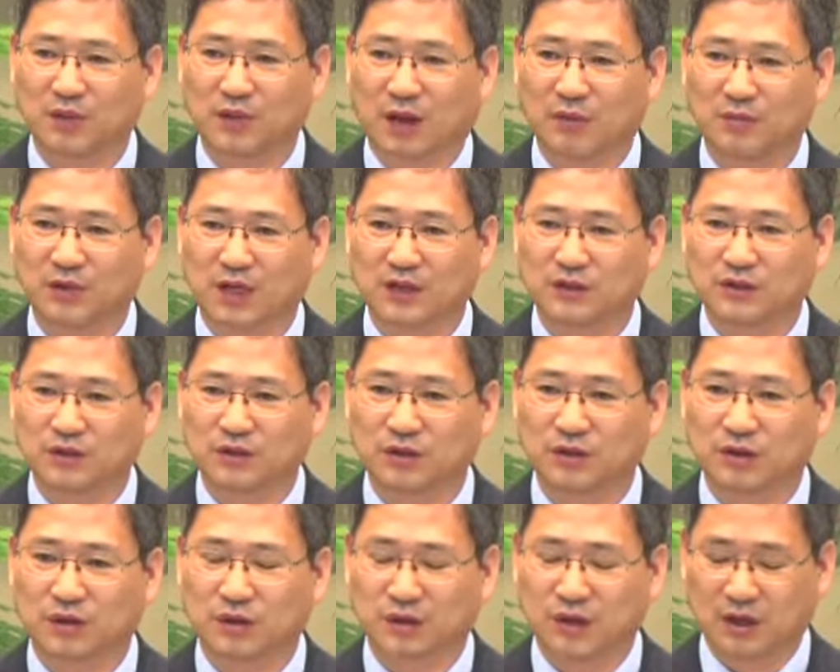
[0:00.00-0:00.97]

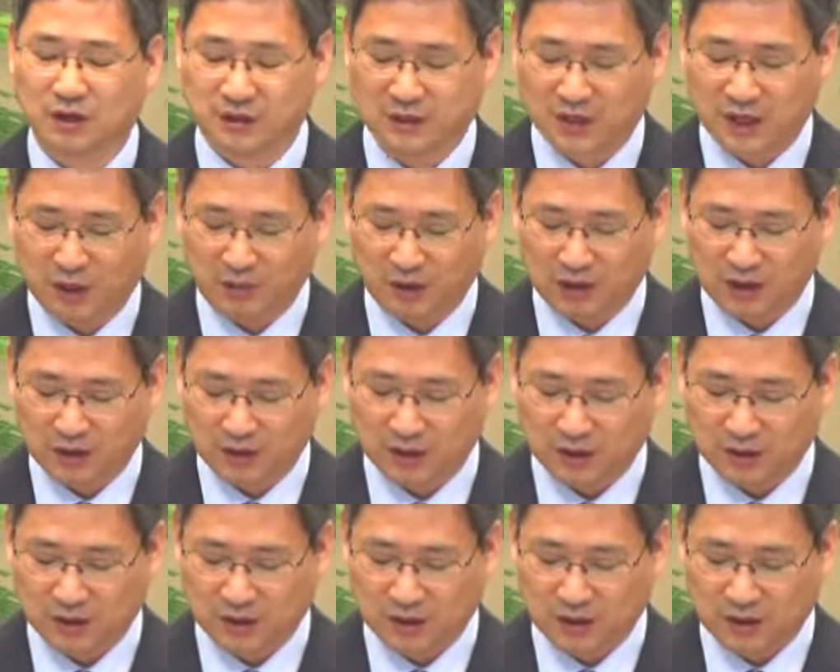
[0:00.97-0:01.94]
담대해지죠
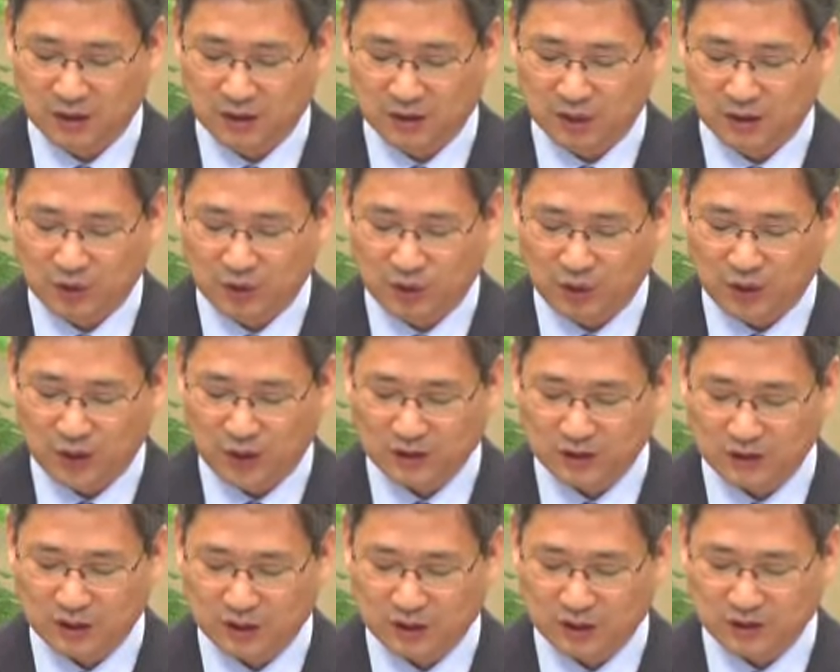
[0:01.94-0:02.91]
처음에는
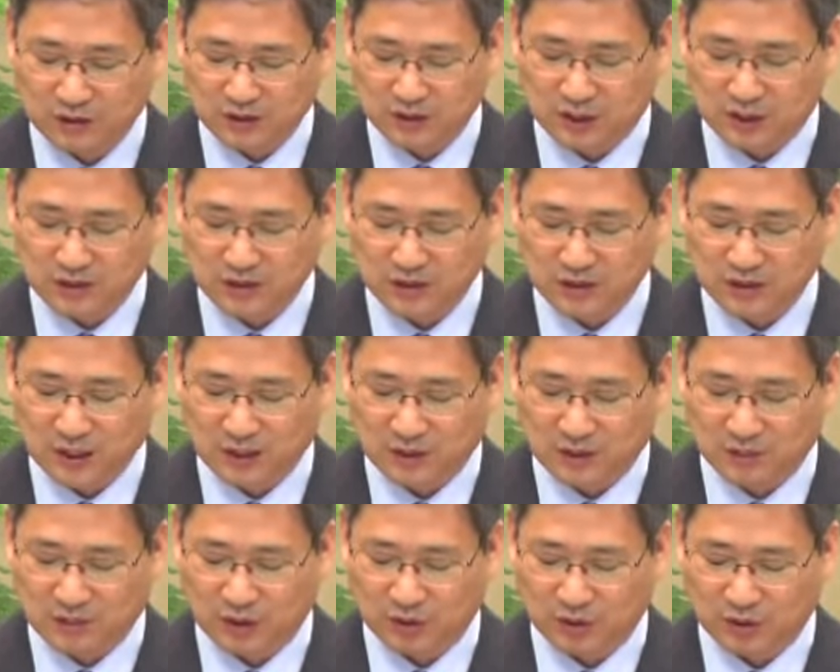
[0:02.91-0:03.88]
뒤에서 처진
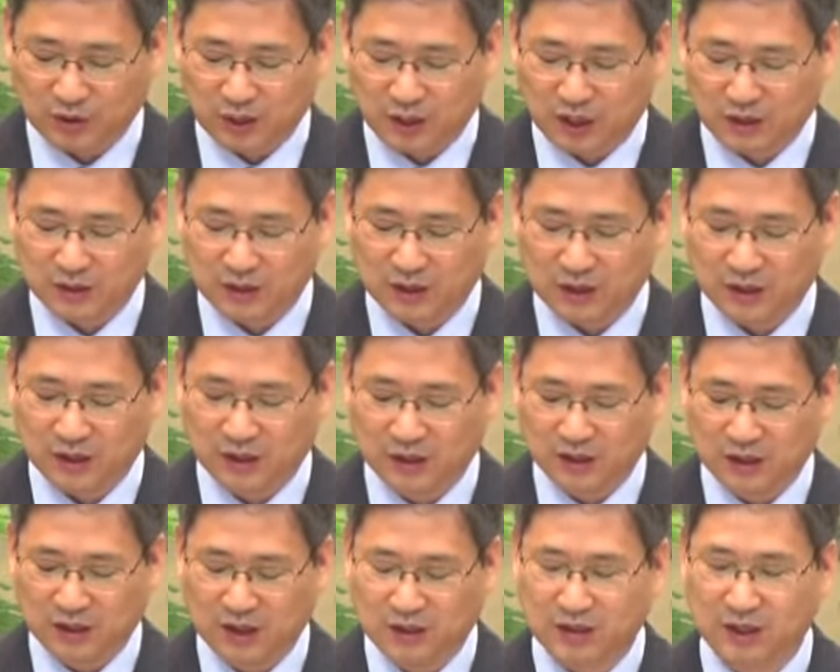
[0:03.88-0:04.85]
자들만 공격하더니
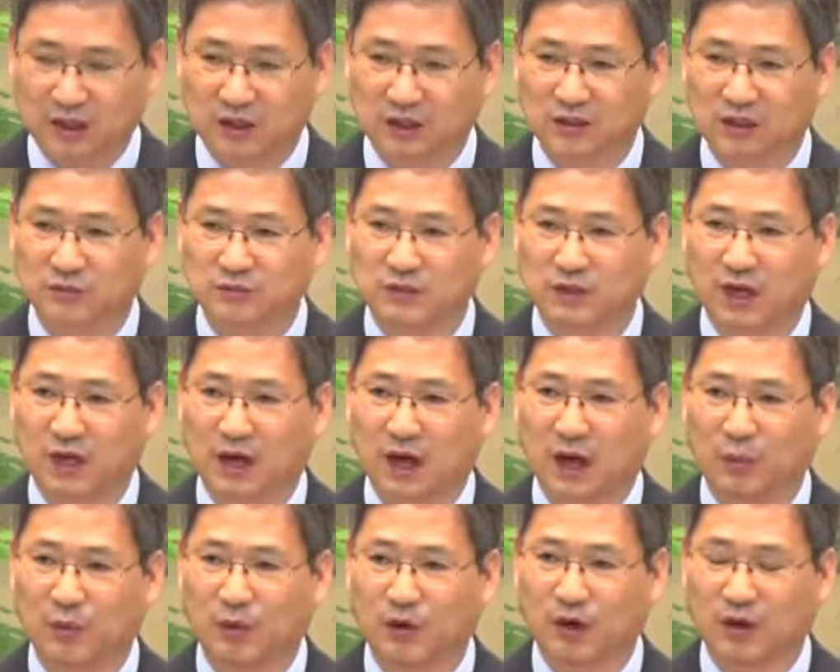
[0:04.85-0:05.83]
이제는 점차
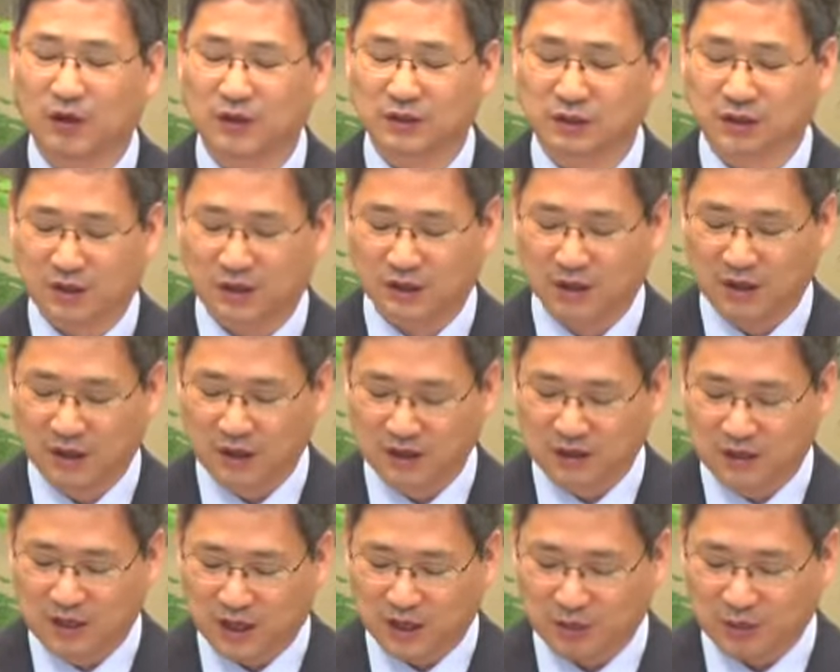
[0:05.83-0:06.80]
앞으로 나와서
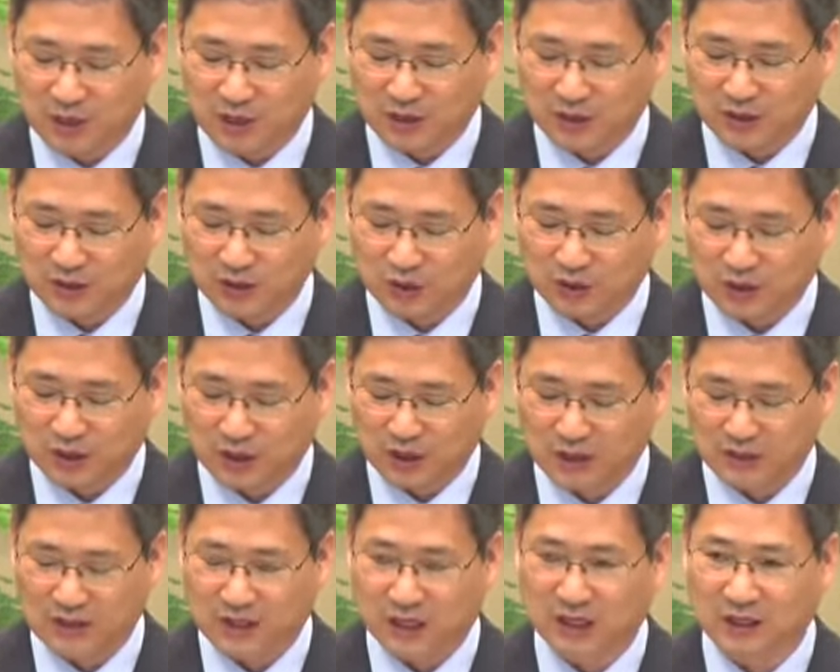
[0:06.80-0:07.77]
정면에서 도전하기
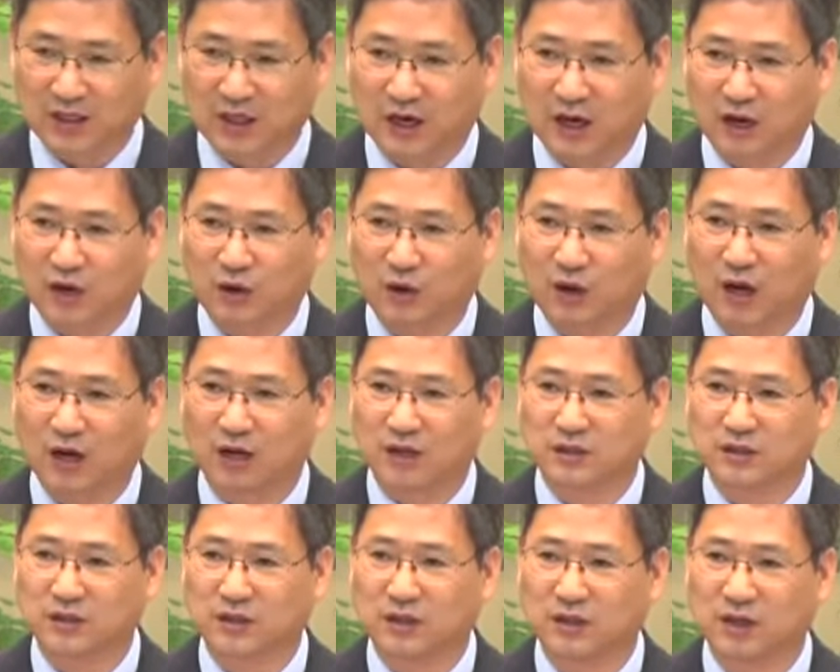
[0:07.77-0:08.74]
시작했더라고 하는
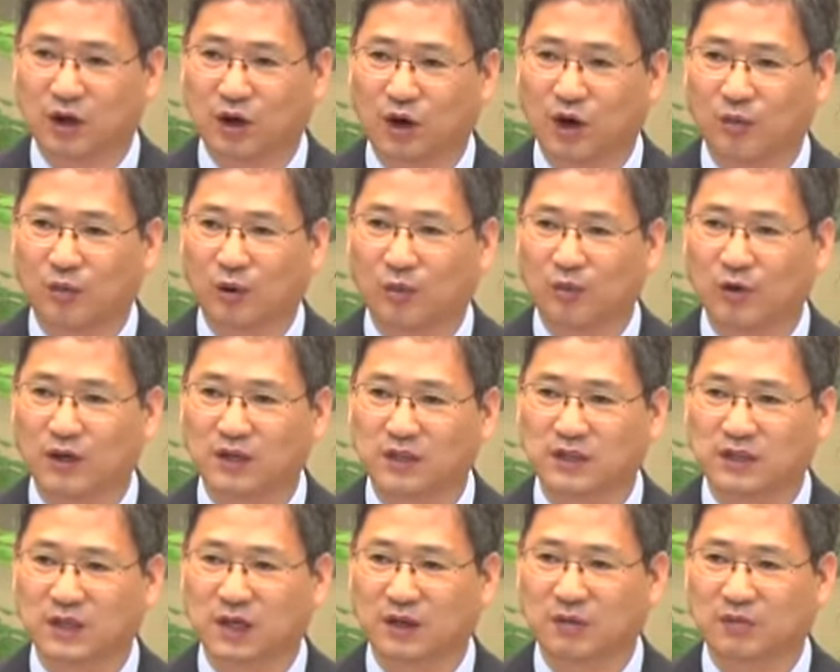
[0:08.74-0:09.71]
것이 오늘 본문의
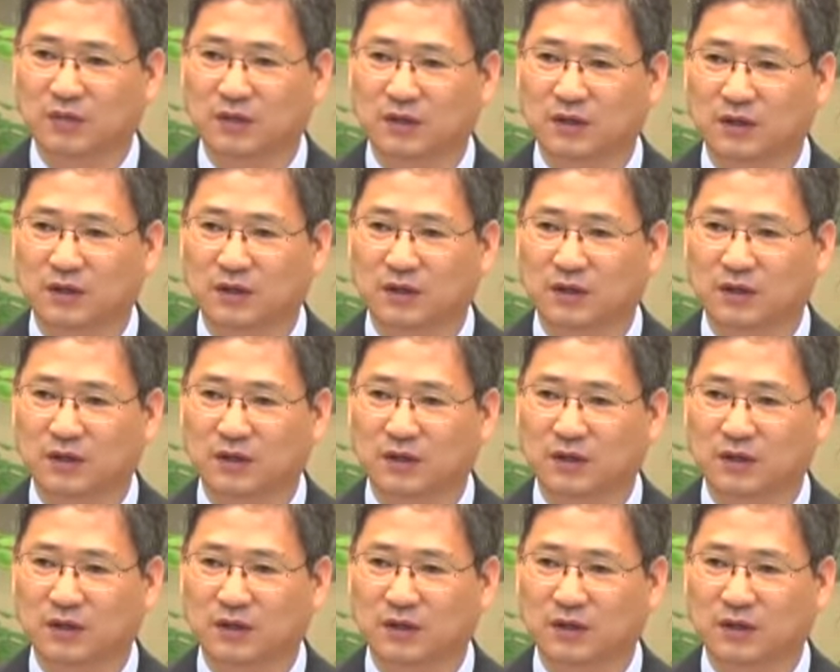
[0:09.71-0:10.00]
시작입니다.